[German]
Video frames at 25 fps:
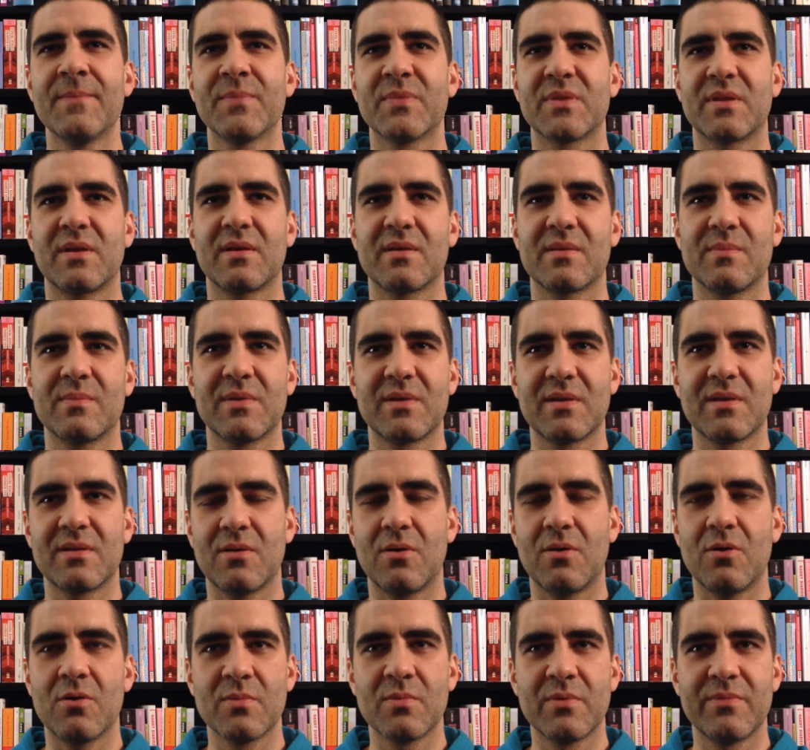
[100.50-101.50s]
dass mit den
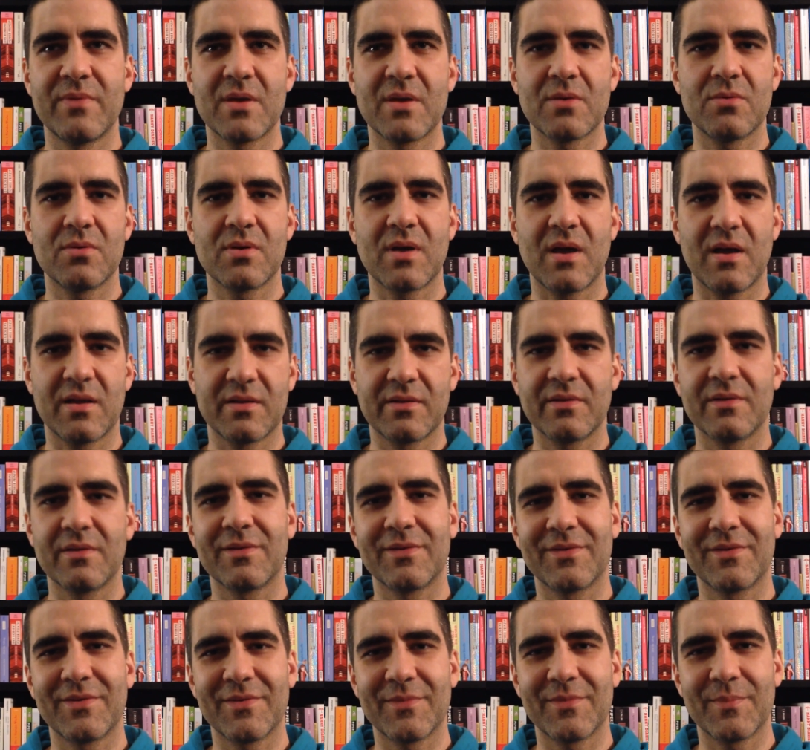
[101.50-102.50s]
Augenbewegungen hat
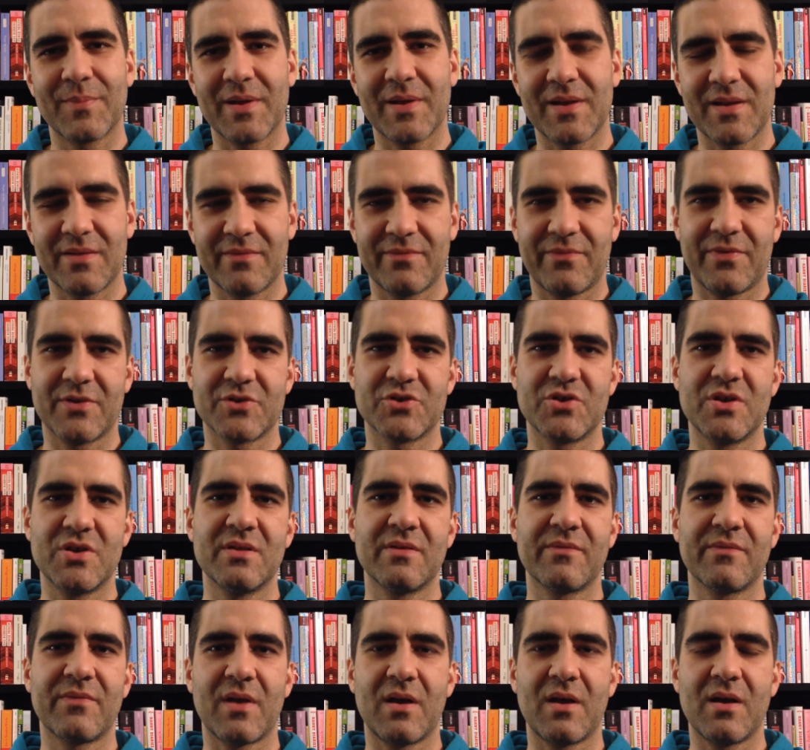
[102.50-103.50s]
bei den
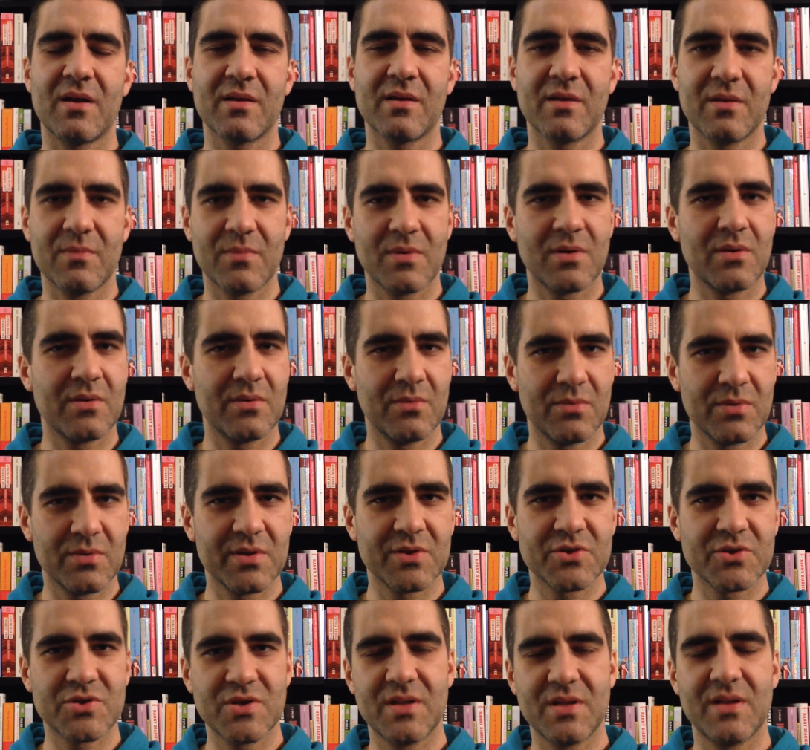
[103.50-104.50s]
verschiedenen Fragen immer
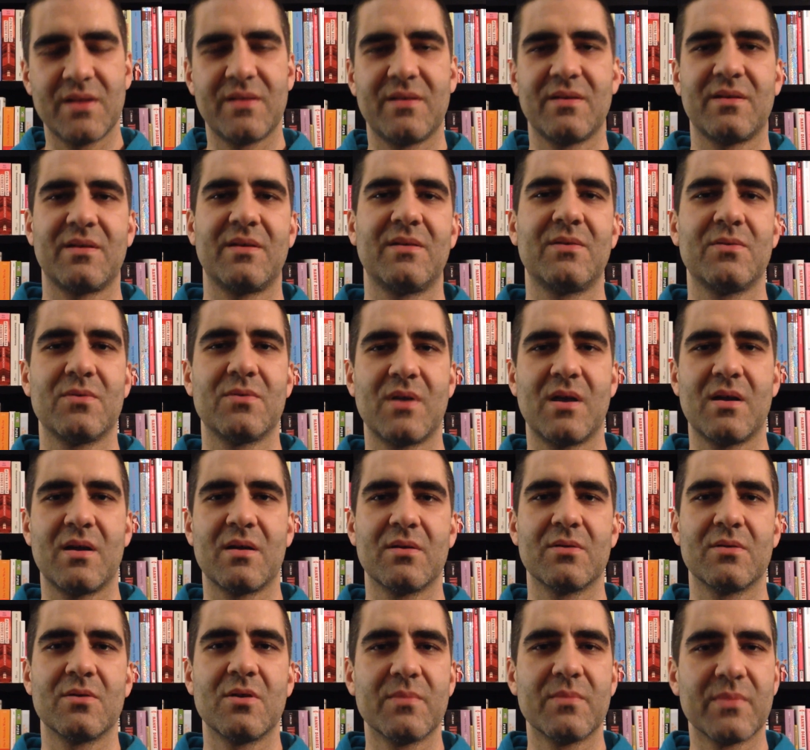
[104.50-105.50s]
unterschiedliche Richtungen
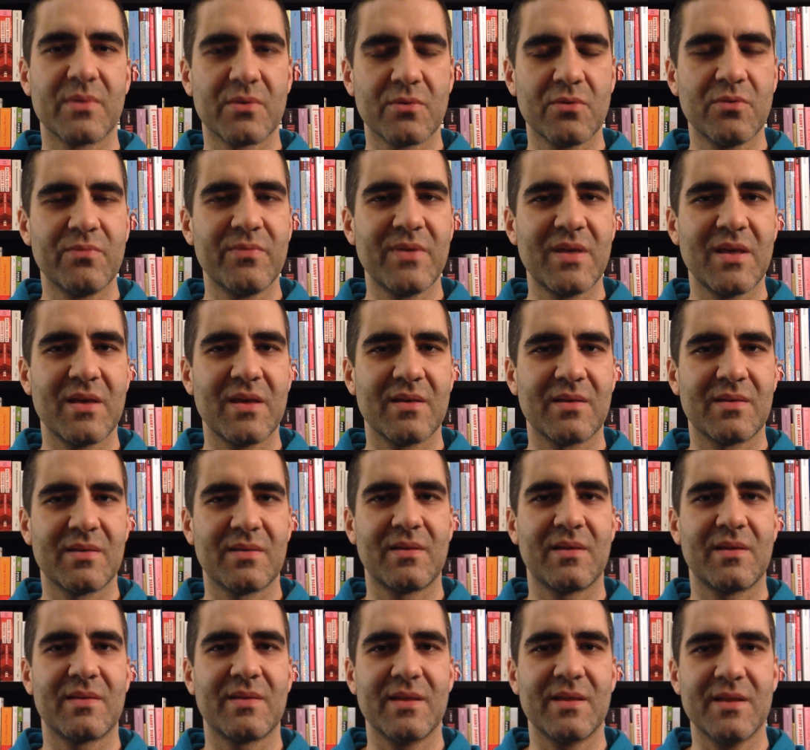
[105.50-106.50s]
angenommen, so wie es
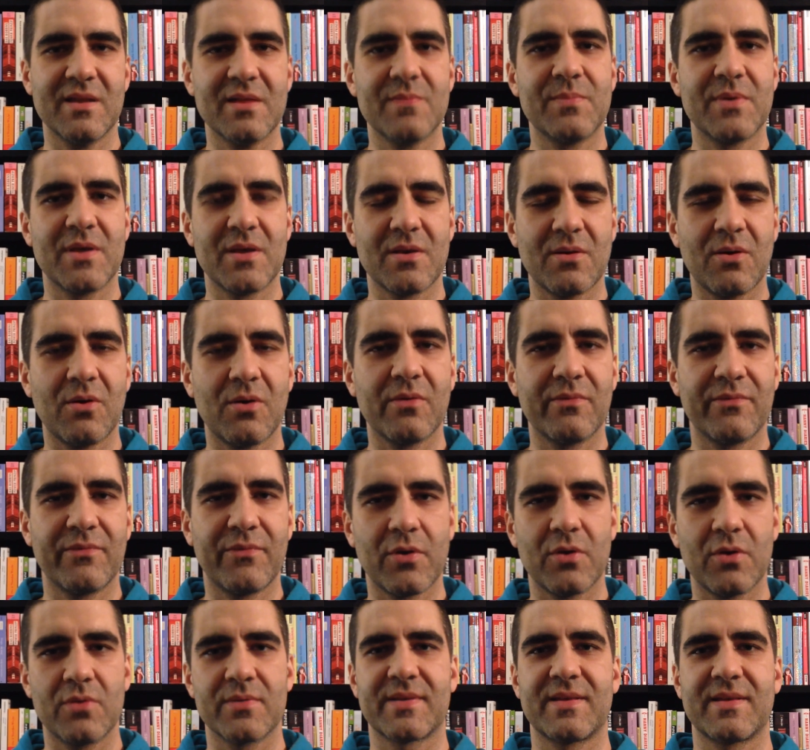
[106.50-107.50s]
das NLP auch
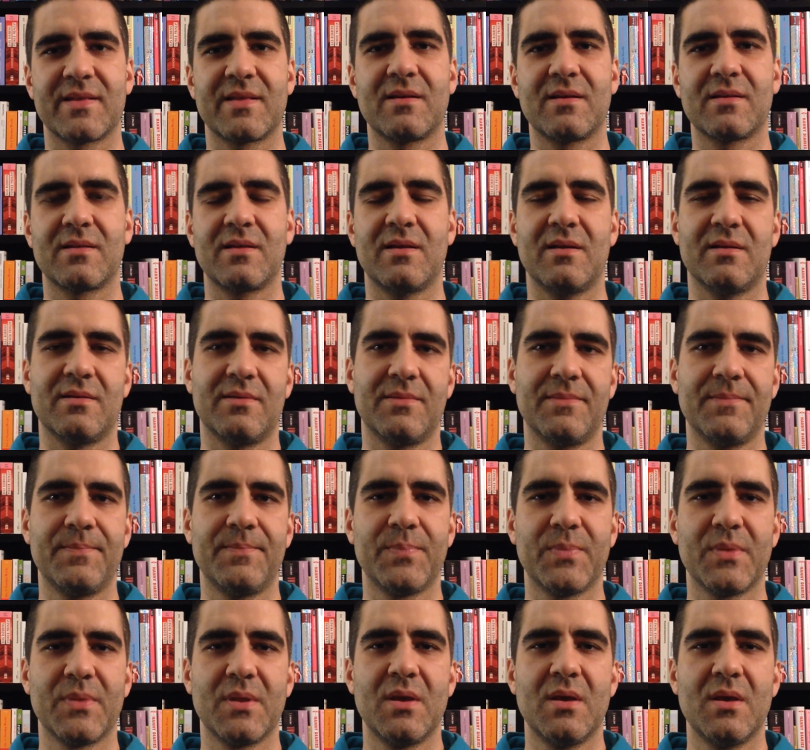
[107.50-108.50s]
vorausgesagt hat.
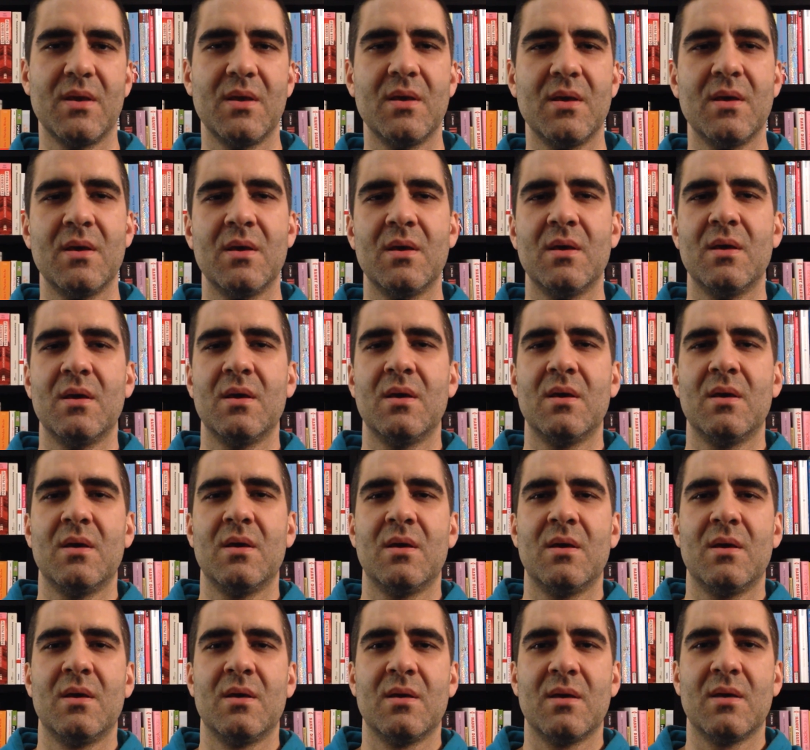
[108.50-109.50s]

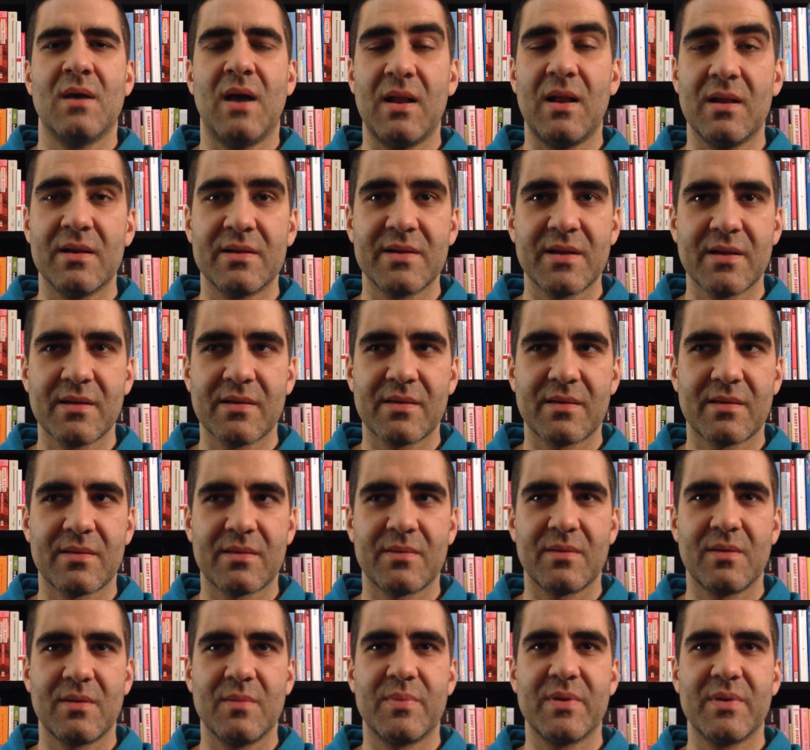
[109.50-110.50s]
Allerdings
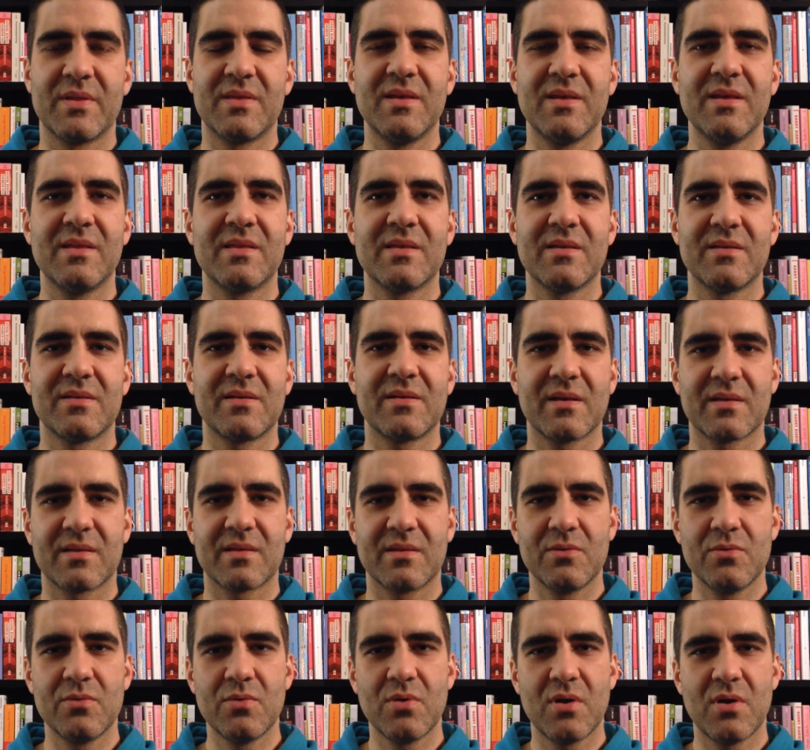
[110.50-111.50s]
bezieht sich das
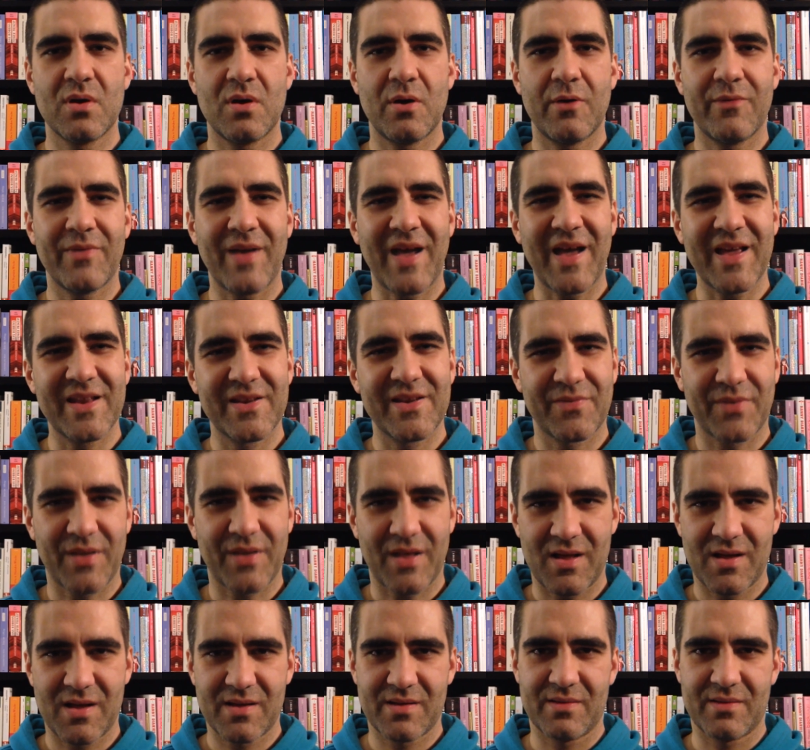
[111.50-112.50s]
nur auf eine
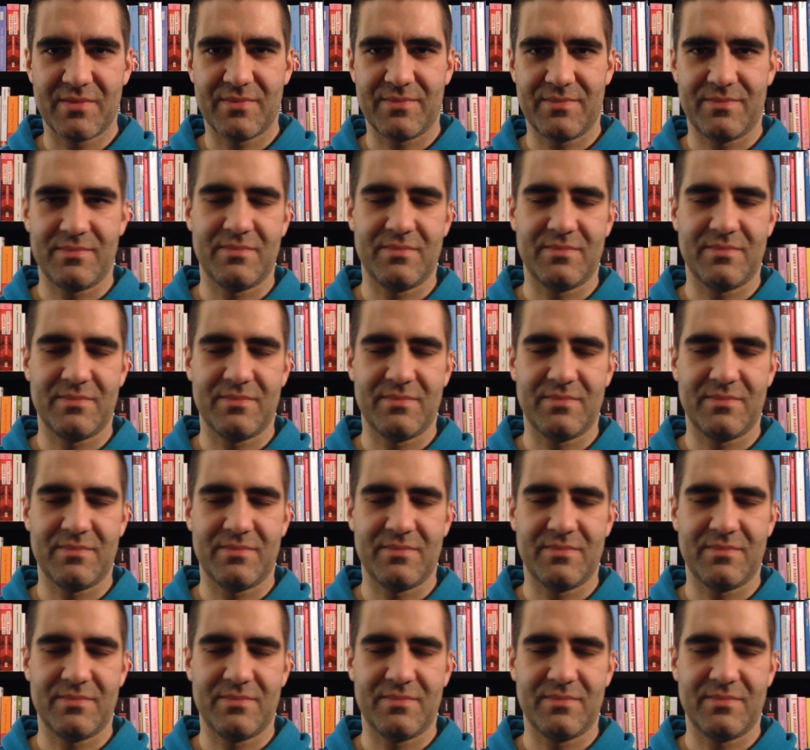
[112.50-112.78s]
Frage.